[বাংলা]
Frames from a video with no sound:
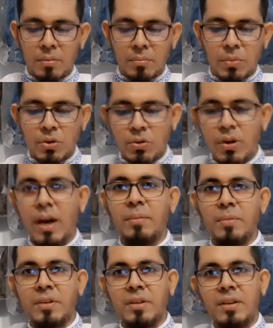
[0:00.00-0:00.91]
বন্ধুরা
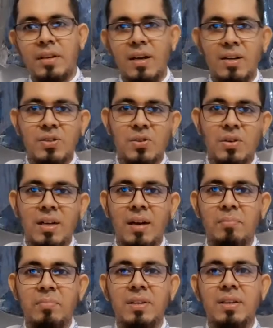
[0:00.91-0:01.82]
আমি আসলে
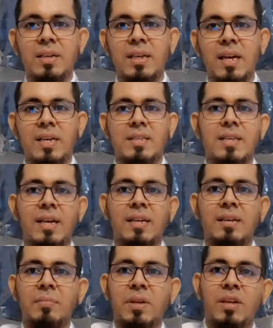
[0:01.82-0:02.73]
আপনাদেরকে আজকে
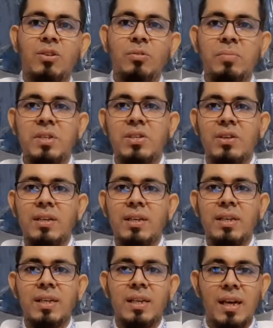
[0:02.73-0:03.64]
একটা ভিন্ন বিষয়
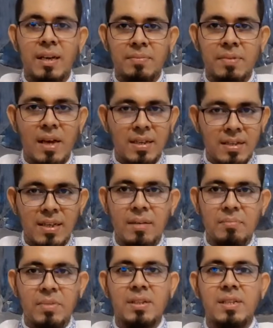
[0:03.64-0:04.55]
নিয়ে আজকে
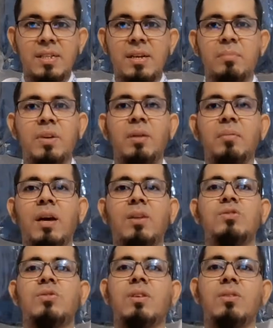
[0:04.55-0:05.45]
আপনাদের সামনে আমি
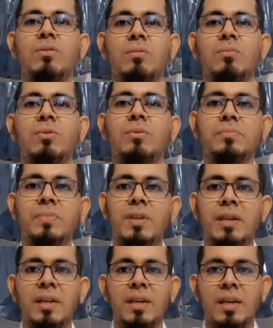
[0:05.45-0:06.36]
আলোচনা করব
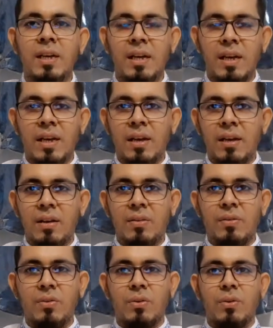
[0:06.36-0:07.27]

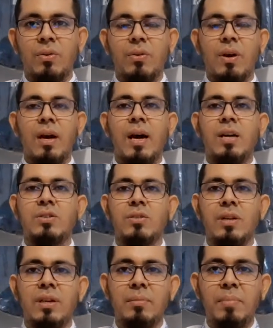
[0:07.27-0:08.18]
তো
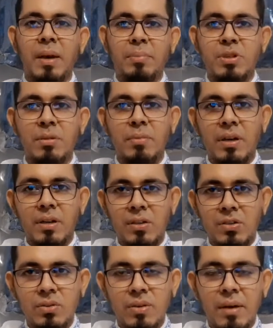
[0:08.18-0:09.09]
আসলে ব্যবসা
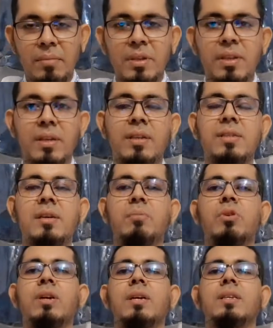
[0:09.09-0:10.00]
বাণিজ্য আমাদের
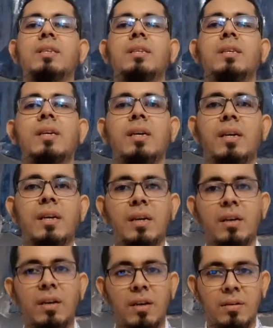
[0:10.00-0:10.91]
যেমন একটি
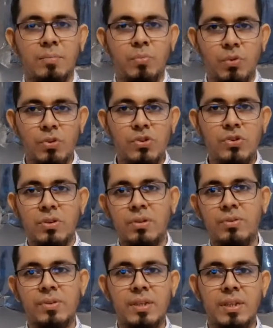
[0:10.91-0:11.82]

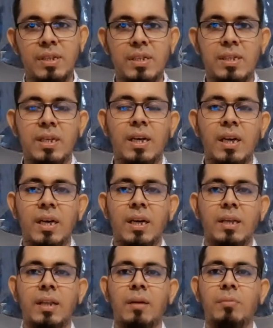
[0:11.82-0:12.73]
প্রয়োজনীয় জিনিস
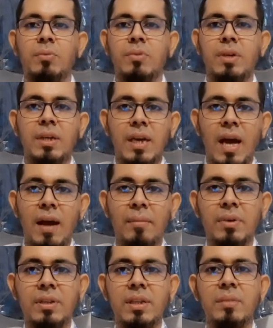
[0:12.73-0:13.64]
তেমনি
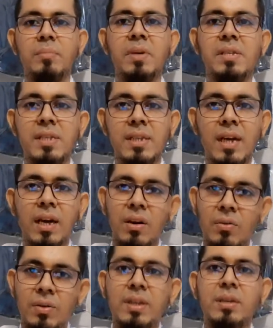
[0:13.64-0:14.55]
আমাদের বেঁচে
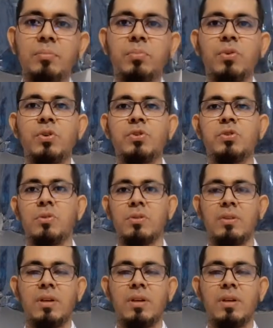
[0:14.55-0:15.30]
থাকাও একটি প্রয়োজন